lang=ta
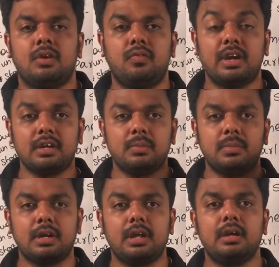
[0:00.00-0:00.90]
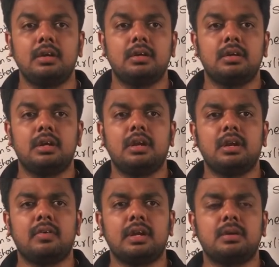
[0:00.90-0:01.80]
வணக்கம் மக்களே
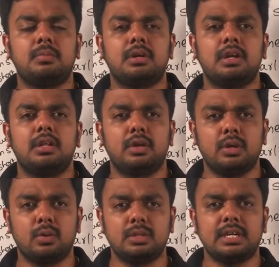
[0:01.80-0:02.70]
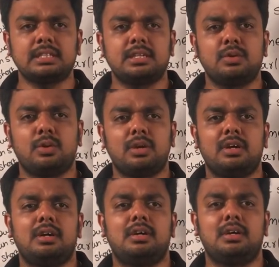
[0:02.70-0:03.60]
என்னடா வணக்கம் மக்களே இது என்ன உங்கள் ஜாக்சனோட
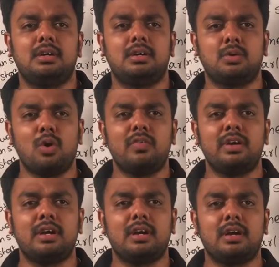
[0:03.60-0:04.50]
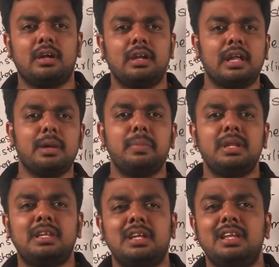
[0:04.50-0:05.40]
கோட் வேர்டா நிறையா
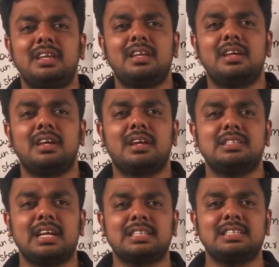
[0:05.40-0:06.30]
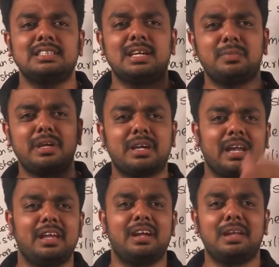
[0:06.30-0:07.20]
பேர் திட்டிருக்கீங்க எங்கள் ஜாக்சன் சார் மாதிரி
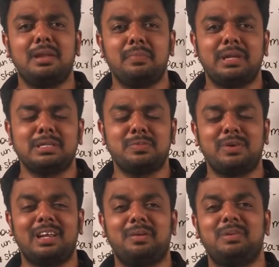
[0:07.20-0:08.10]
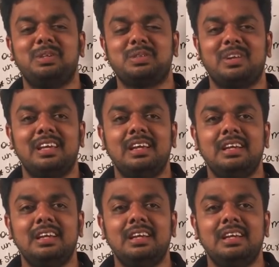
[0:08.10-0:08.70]
கையாட்டிலாம் பேச முடியல அப்படின்னு சொல்லி